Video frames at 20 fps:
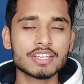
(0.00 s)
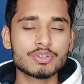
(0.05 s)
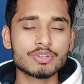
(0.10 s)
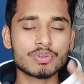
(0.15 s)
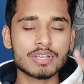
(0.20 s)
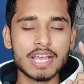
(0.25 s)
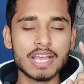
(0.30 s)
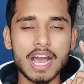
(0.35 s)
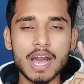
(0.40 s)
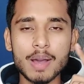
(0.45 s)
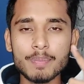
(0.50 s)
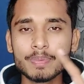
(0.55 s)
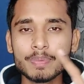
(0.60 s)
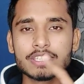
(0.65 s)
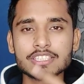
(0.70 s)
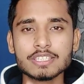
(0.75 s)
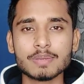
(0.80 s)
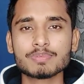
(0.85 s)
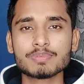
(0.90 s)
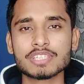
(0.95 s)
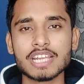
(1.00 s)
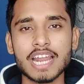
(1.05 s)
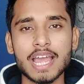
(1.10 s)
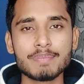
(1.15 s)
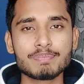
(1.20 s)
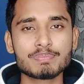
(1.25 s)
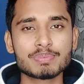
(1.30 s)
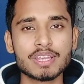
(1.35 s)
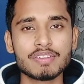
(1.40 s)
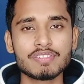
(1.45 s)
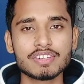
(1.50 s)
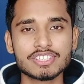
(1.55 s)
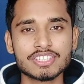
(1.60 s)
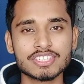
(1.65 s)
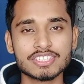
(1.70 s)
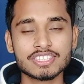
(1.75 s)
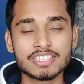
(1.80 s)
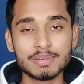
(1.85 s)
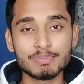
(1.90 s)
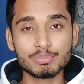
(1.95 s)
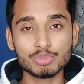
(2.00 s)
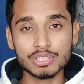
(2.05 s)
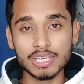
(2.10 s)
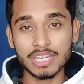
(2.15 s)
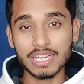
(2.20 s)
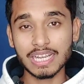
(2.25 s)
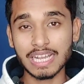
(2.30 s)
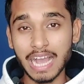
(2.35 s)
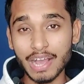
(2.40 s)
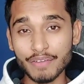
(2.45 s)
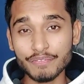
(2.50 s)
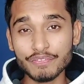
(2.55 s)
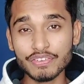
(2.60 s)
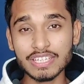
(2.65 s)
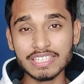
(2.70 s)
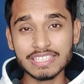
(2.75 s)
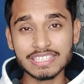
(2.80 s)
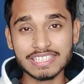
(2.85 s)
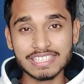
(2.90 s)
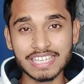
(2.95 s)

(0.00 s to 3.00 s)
क्योंकि आपके सब्सक्राइब के वजह से मुझे काफ़ी